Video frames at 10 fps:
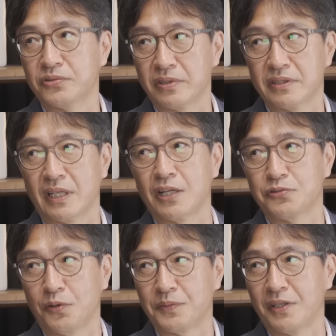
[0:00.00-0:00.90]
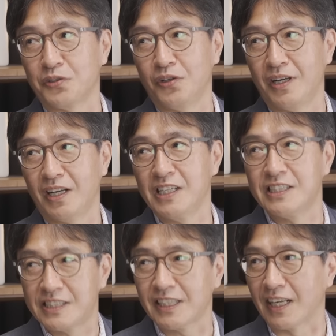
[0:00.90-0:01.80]
투자를 잘할 수 없다는 걸 내가
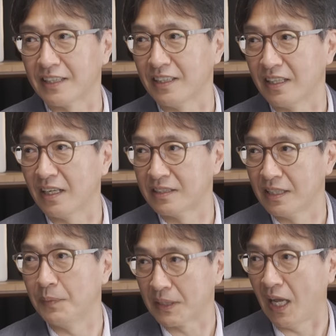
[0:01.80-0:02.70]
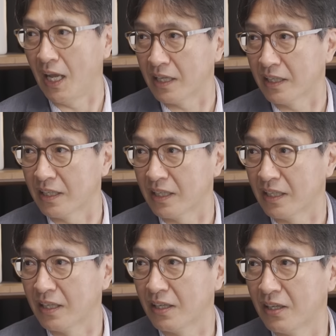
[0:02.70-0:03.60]
일찍 알았다. 내가 그나마 네. 다행히.
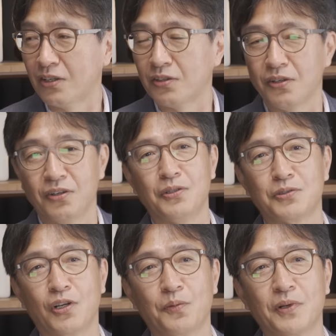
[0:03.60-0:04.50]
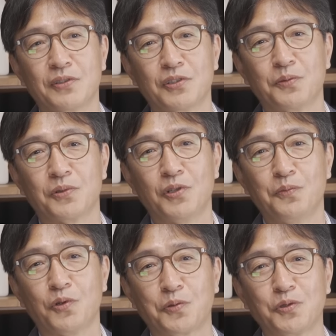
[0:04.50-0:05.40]
네. 그래서 저 양반들이 뭐
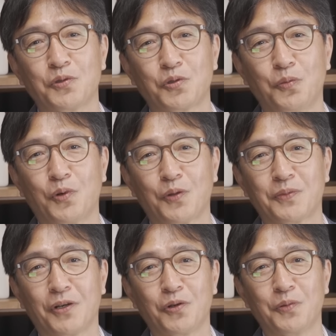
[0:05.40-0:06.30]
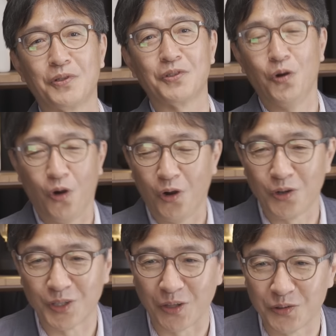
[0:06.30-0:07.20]
선물 옵션으로 돈 벌었다 그러면은
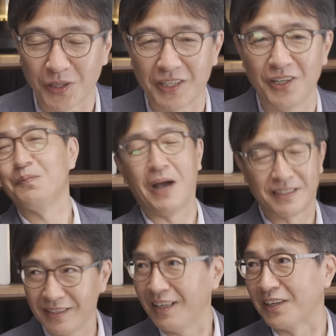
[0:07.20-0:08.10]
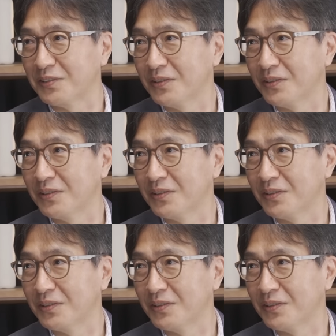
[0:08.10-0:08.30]
어 나도 그러니까 박살 나는